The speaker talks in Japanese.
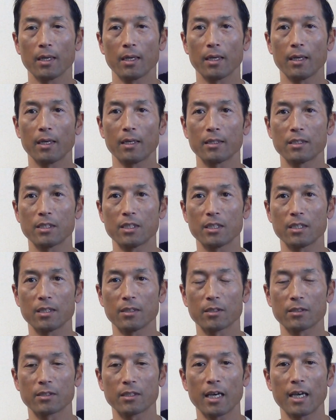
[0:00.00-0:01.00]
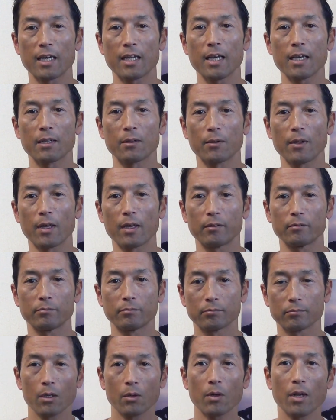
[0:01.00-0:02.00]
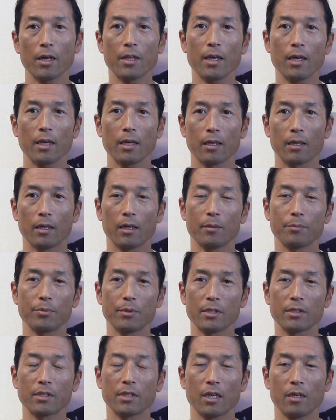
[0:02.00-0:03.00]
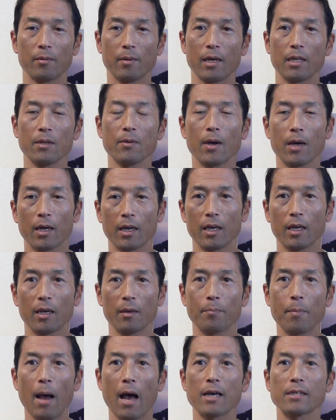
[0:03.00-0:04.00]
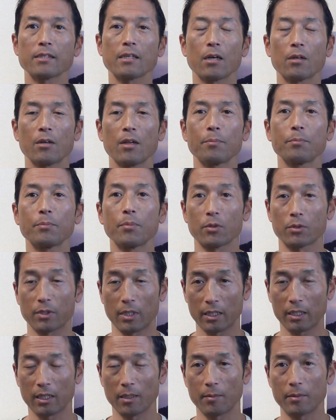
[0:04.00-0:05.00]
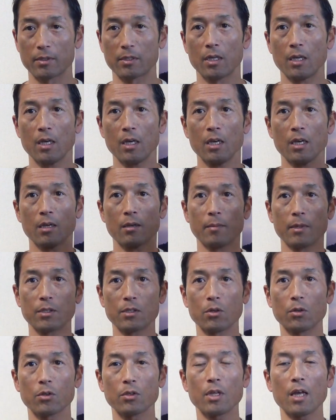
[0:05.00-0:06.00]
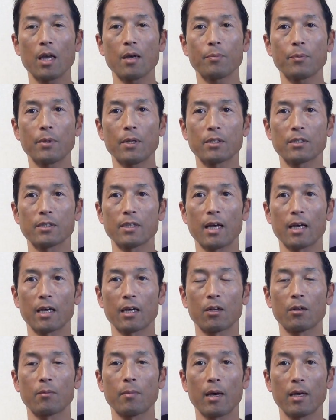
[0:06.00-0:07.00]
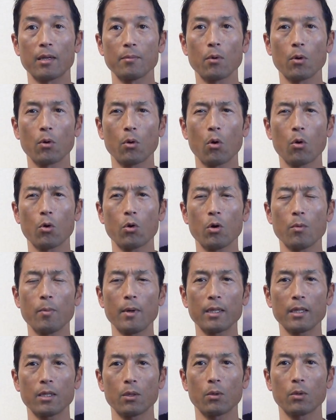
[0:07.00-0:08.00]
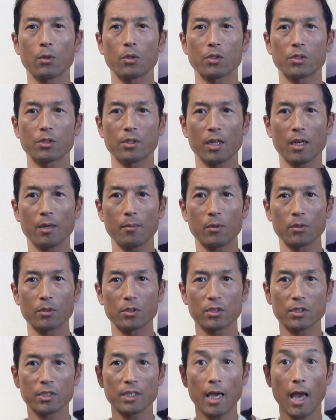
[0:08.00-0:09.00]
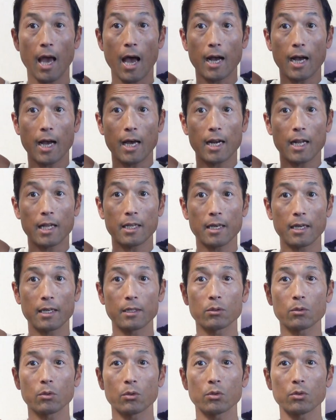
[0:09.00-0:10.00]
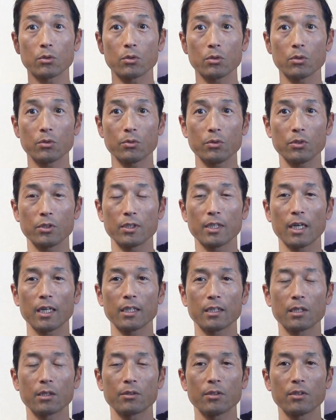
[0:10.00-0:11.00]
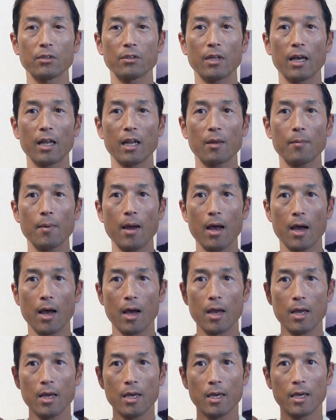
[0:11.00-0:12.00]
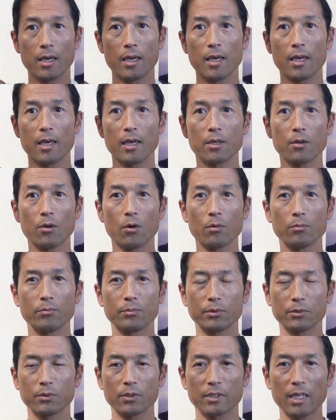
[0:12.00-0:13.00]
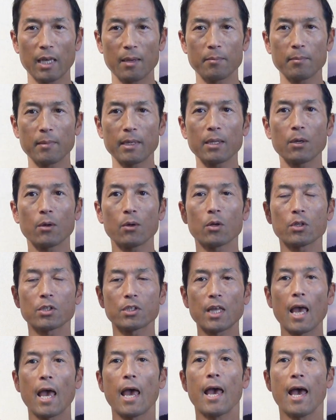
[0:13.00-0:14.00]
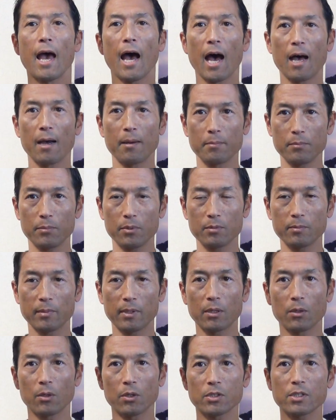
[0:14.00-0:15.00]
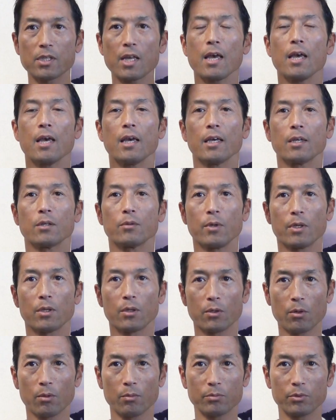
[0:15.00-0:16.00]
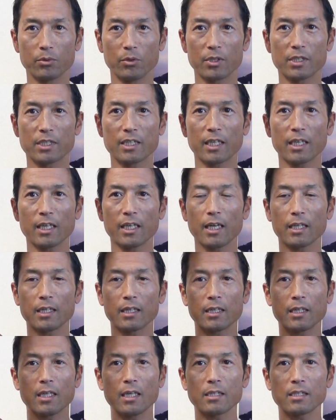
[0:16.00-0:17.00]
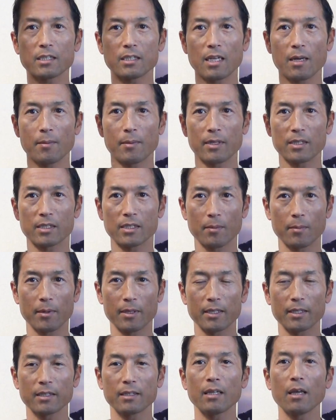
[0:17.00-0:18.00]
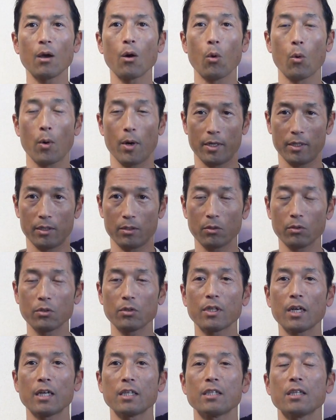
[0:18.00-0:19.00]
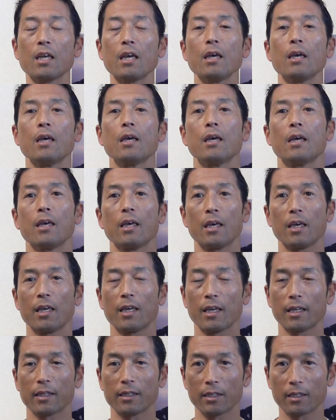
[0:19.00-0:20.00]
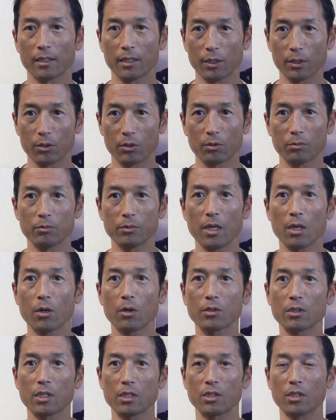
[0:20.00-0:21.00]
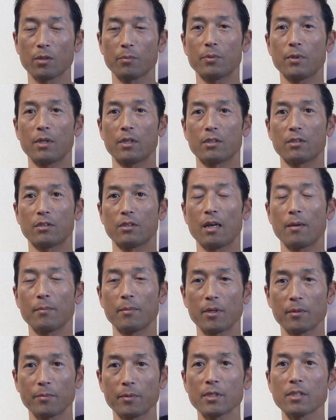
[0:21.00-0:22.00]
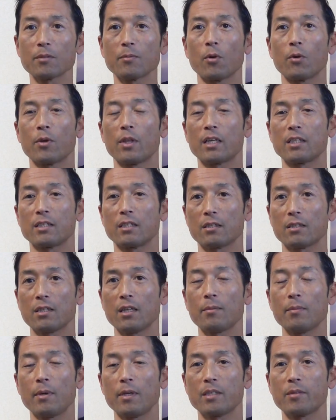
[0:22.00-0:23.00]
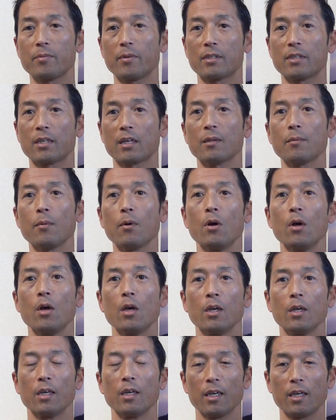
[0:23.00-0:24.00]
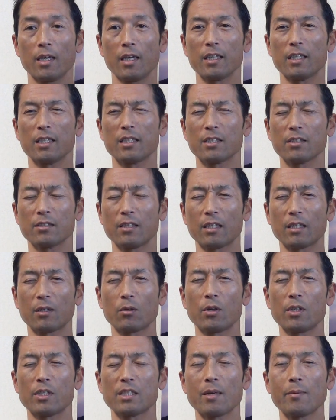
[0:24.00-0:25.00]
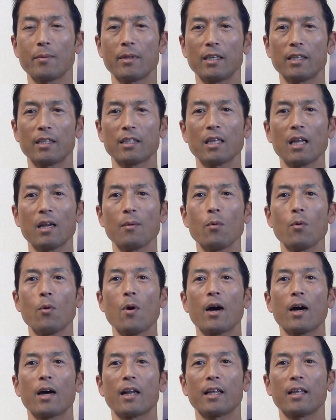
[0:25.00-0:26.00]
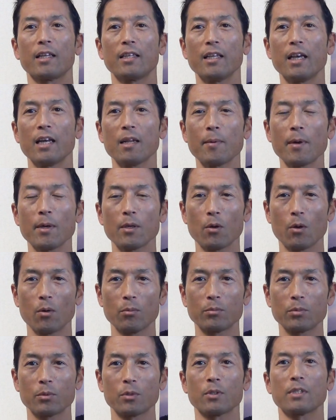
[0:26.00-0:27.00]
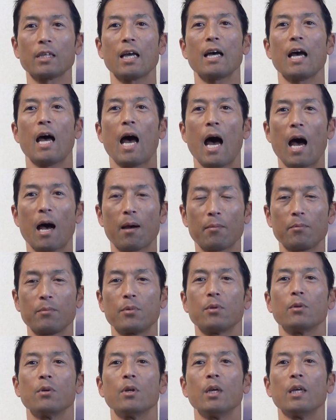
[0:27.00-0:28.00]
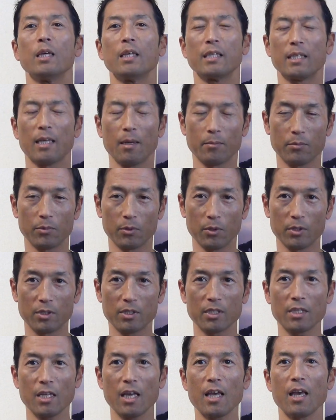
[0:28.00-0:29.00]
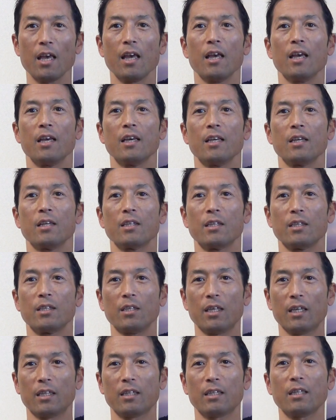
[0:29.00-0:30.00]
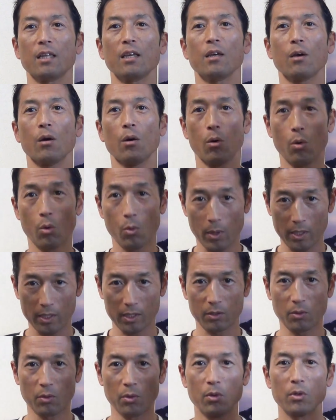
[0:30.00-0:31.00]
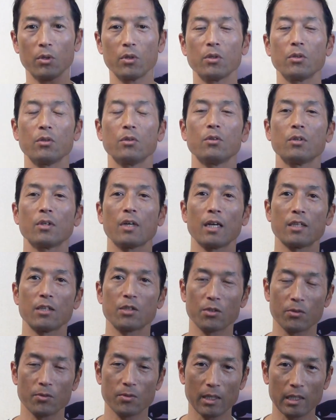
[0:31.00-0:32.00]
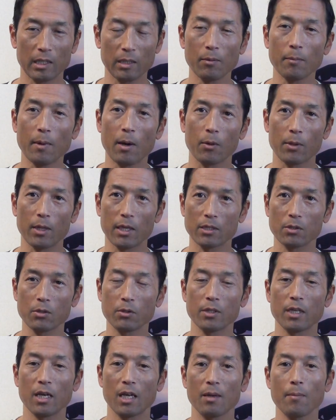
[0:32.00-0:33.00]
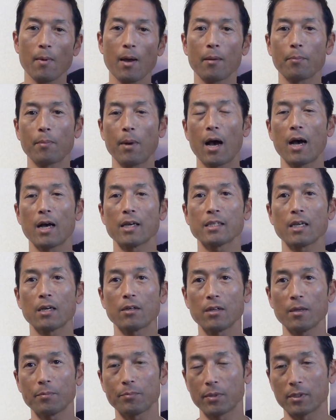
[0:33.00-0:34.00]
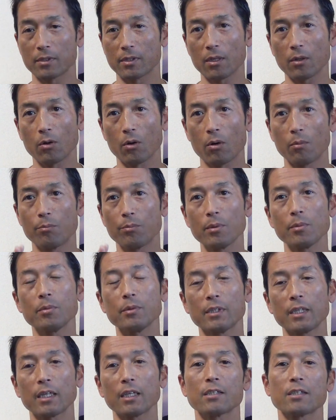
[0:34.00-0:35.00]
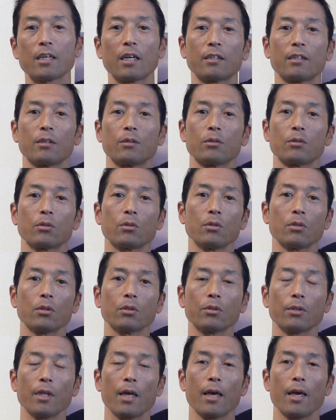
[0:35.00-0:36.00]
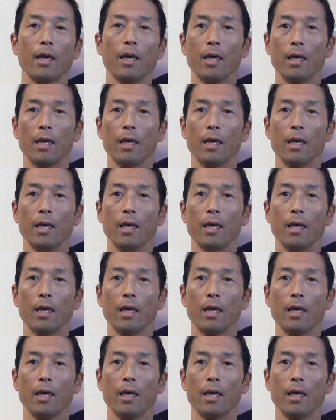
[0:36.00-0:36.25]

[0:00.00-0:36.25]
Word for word: えー、チーティングが使えないので、これはね、えー、プレス系の場合には、えー、パーシャルレップを使っていきます。まあ、ショルダープレスなんかの場合にも、ここまで下ろしたらもう次上がらないという風になってくるんであれば、えー、4分の3まで下ろして、半分まで下ろして、上の4分の1だけやって、下まで下まで行って終わりという感じで、えやっていく。胸のチェストプレス、ダンベルプレスも同じですね。ベンチプレスの中でも、えー、きつくなって、これ下まで行ったらもう上がらないんであれば、4分の3、半分、3分の1でやって終わりと。いう感じ、スクワットをまあ同じようにやれば、パーシャルレップですね。この部分だけ使っていく。ということで、